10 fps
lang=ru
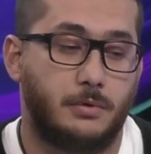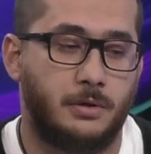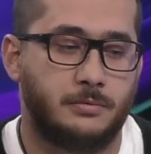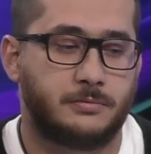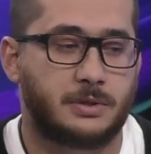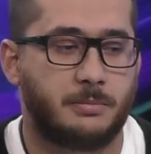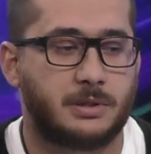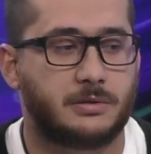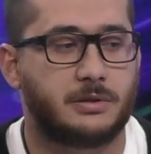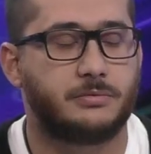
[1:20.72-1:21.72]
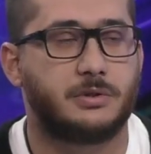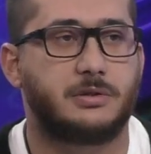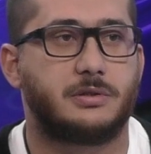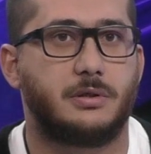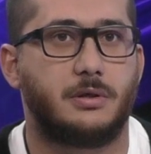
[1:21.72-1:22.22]
в Хабаровске у
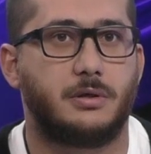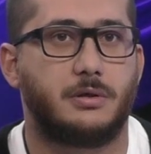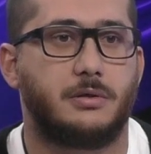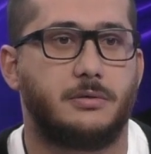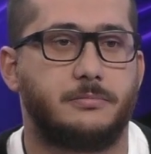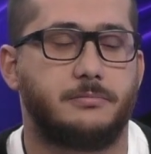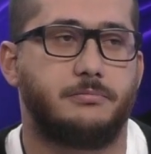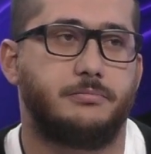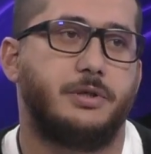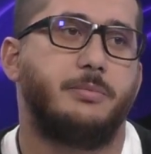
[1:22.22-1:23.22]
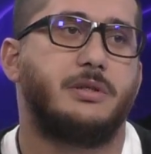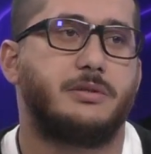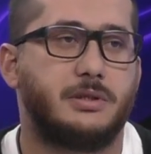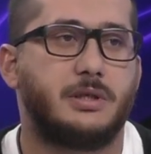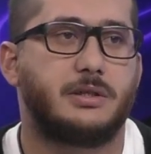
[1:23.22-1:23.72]
нас э, примерно
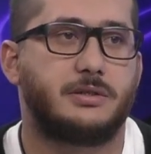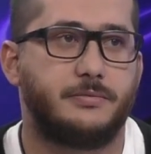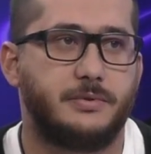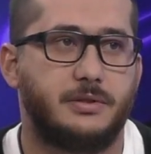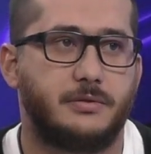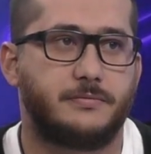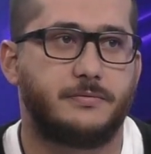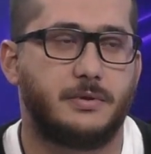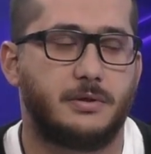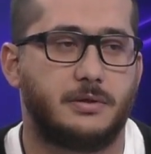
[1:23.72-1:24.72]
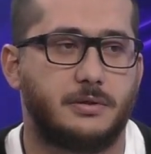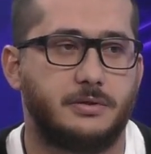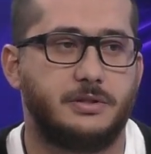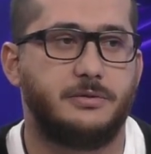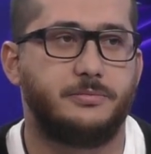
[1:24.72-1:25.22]
13 видов
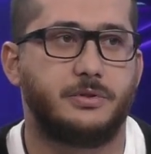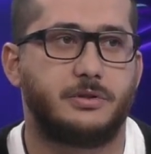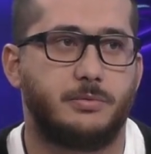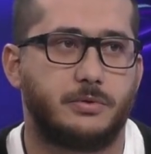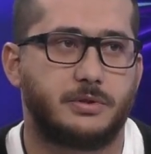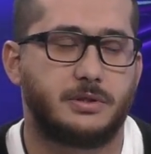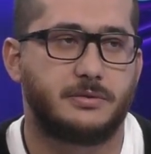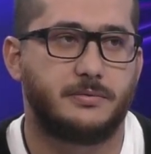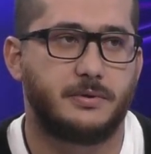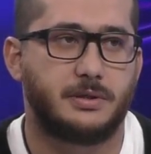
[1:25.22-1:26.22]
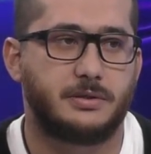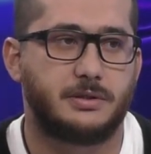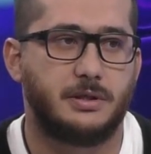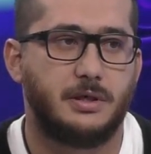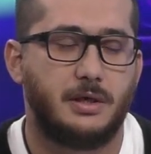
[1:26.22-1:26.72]
э, зимних спорта развиваются